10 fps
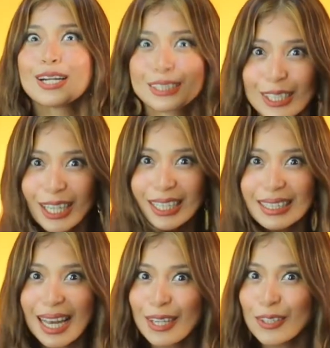Girl,
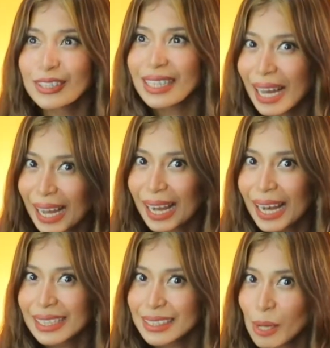ano na?
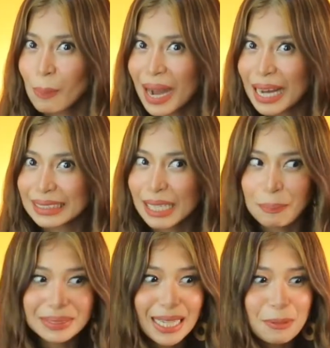ba? Diba?
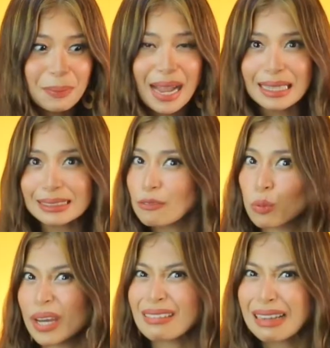Dapat nakapang-active wear